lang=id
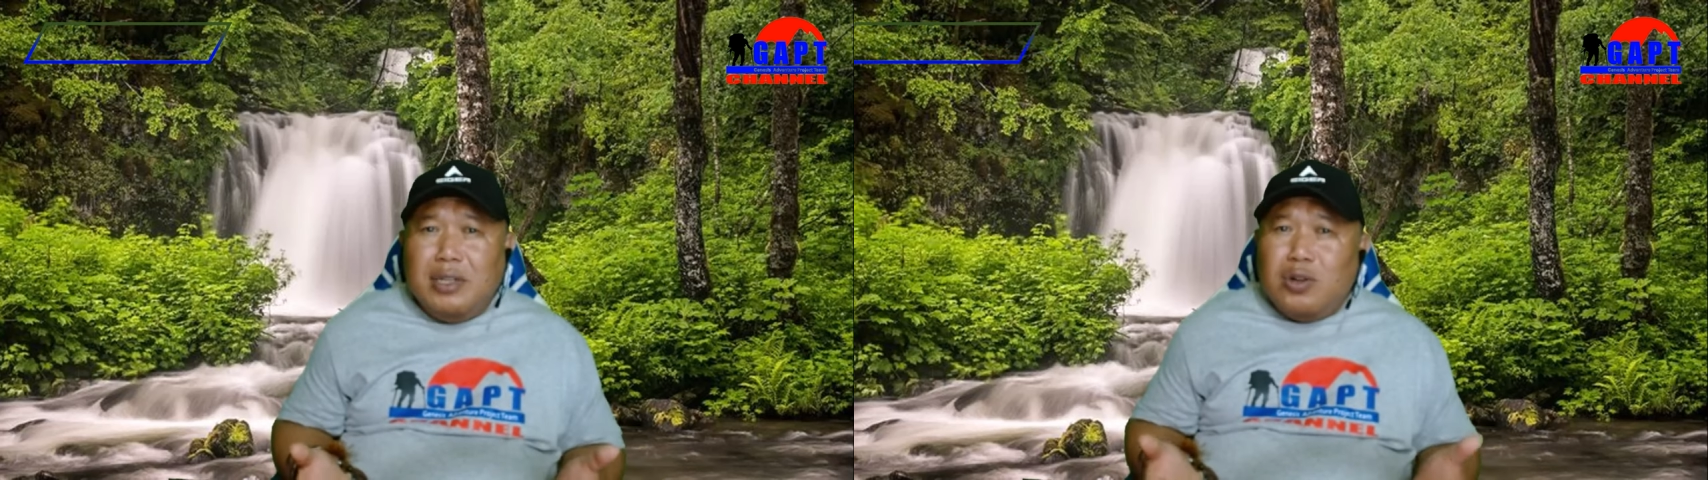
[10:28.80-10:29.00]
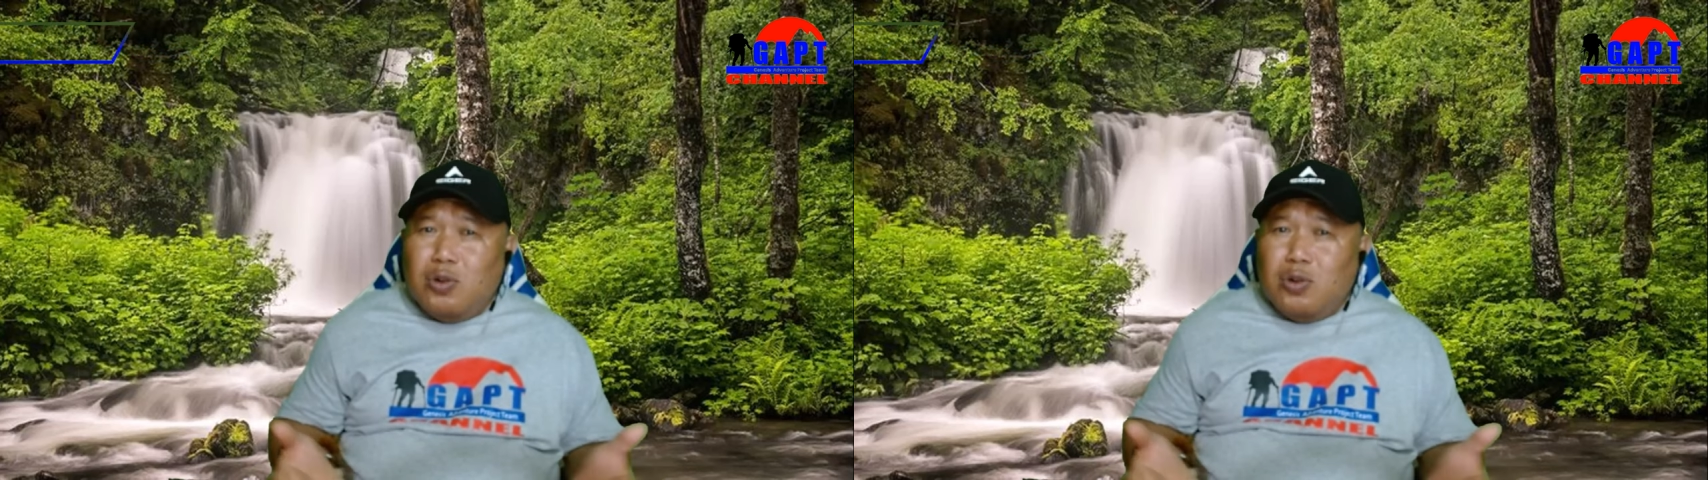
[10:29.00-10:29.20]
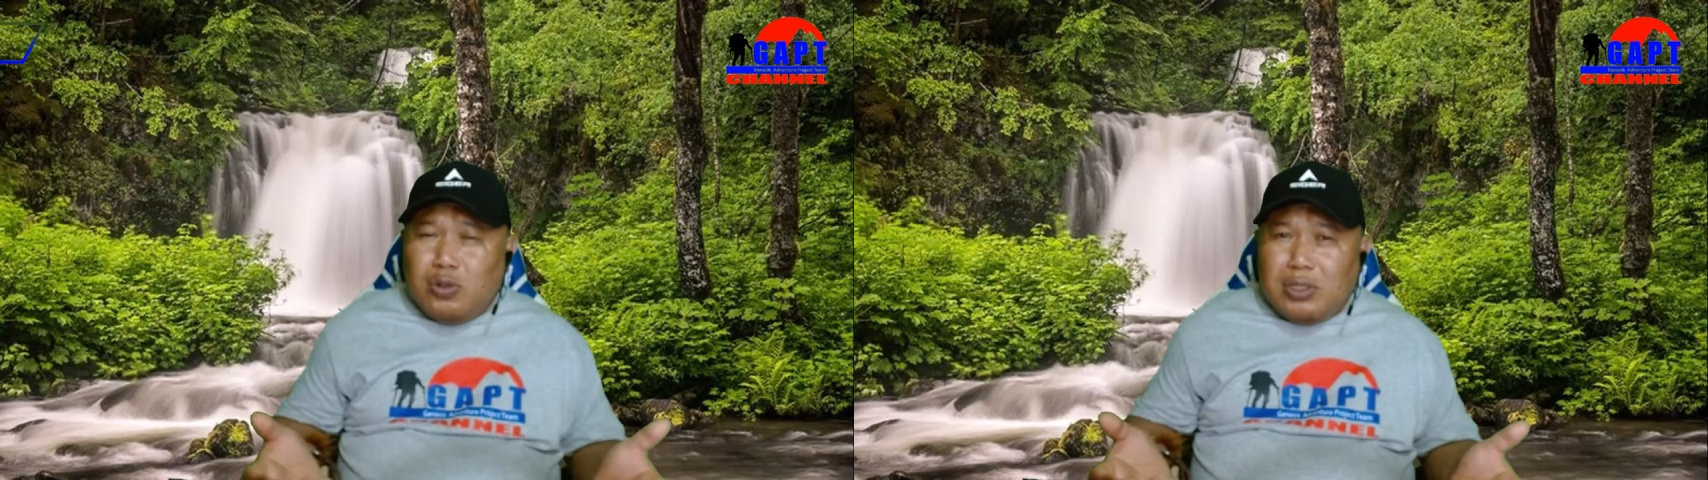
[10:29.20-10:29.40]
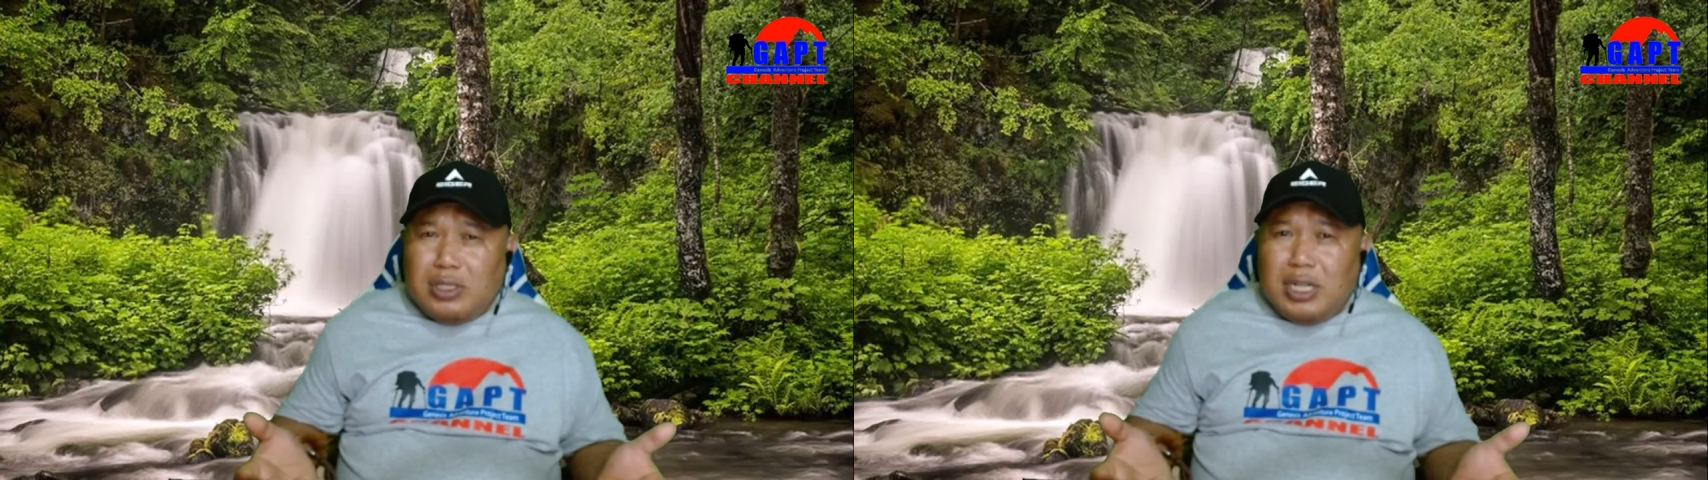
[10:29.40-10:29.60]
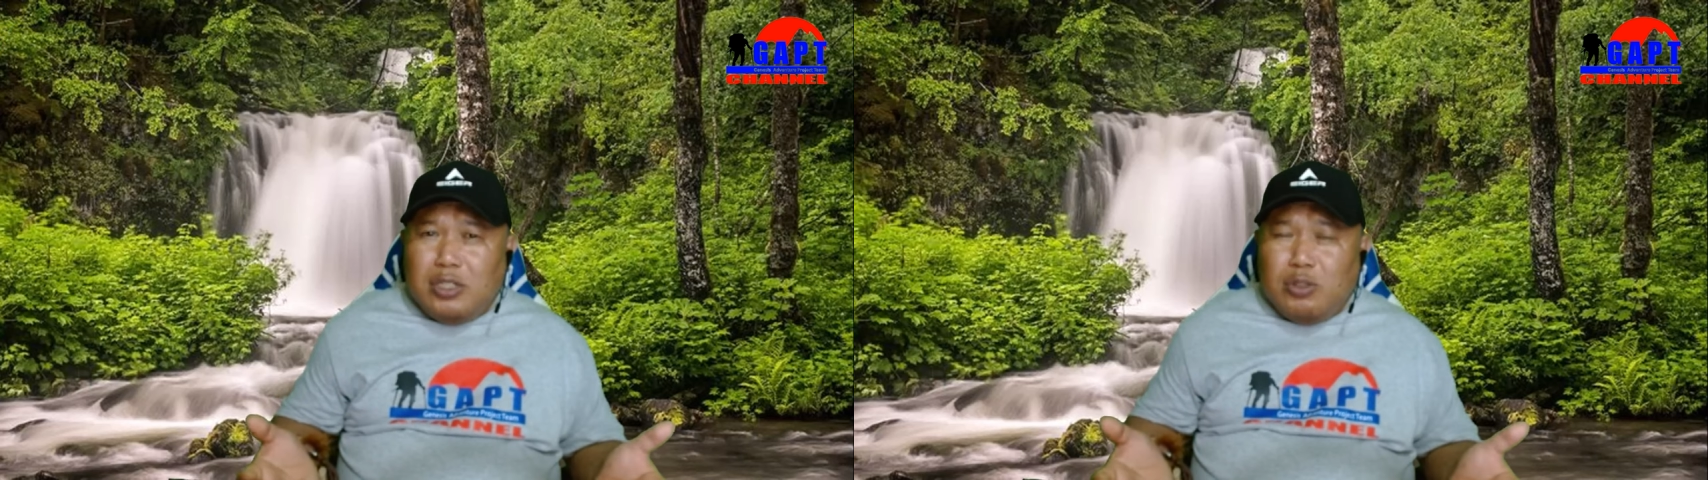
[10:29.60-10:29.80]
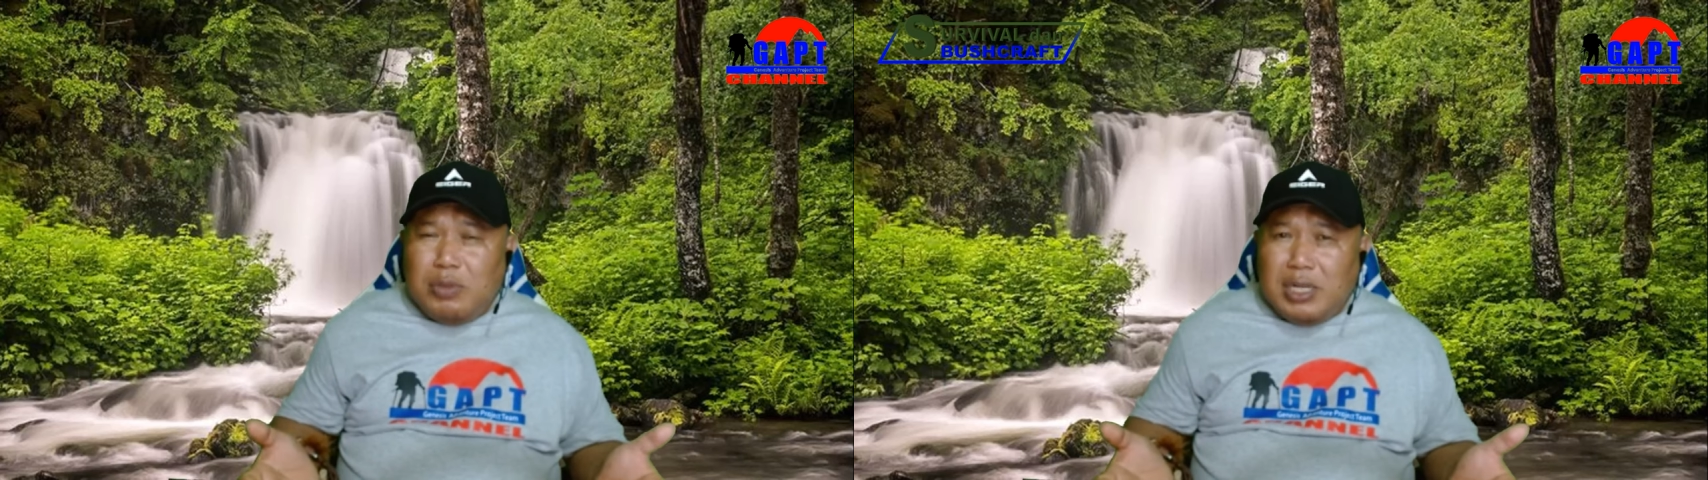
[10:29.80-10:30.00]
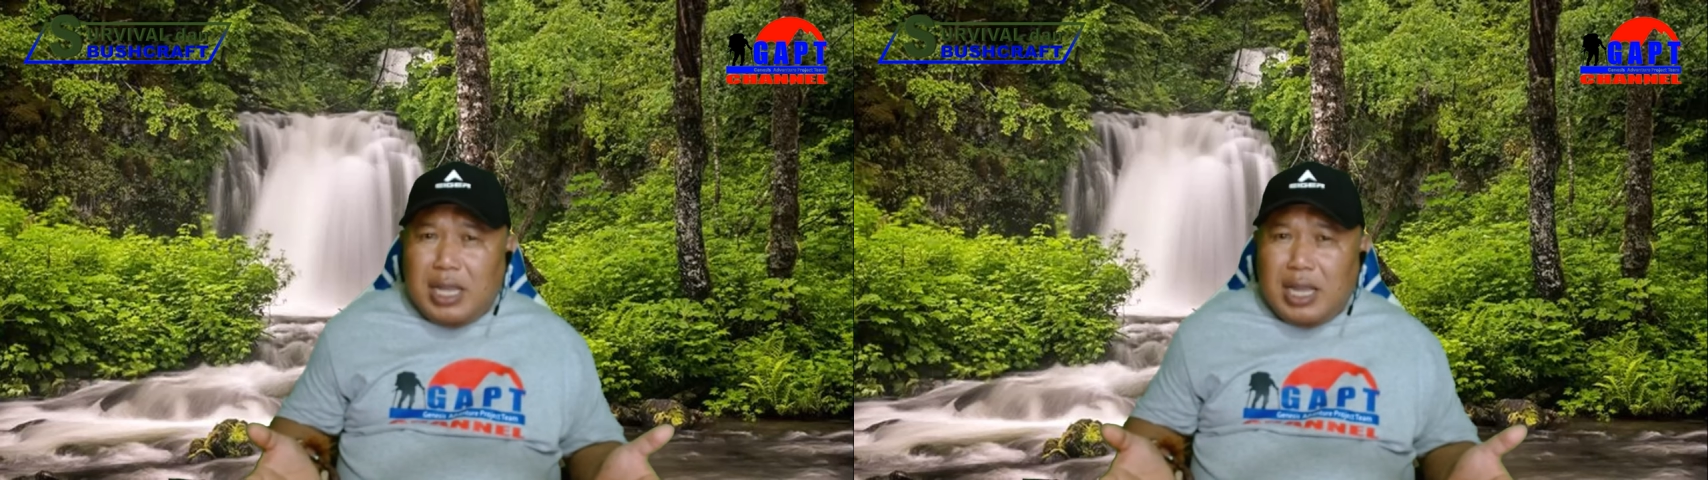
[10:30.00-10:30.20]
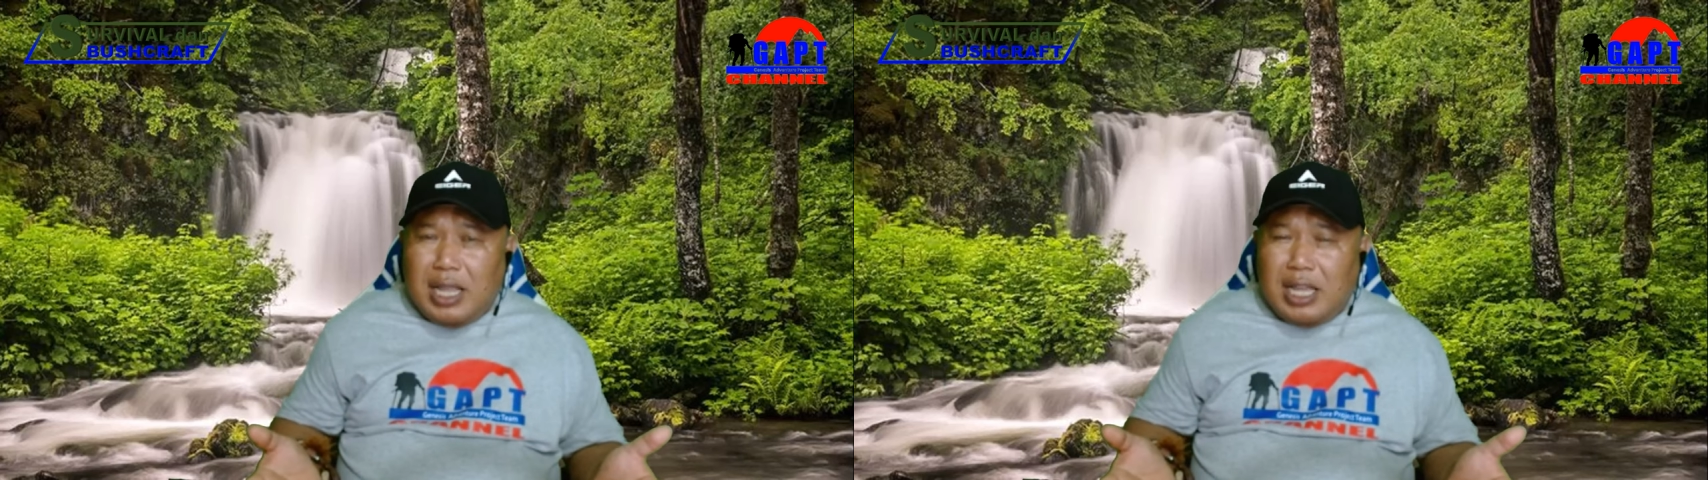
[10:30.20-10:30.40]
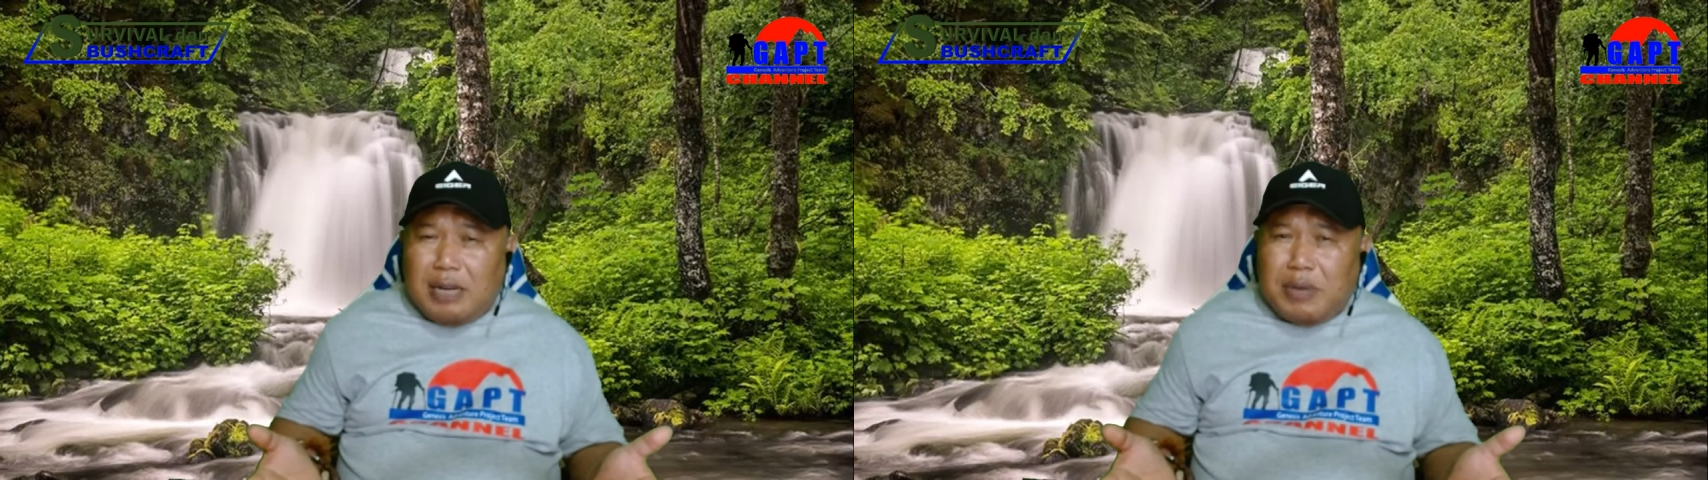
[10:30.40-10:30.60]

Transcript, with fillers: khusus dari sumber daya alam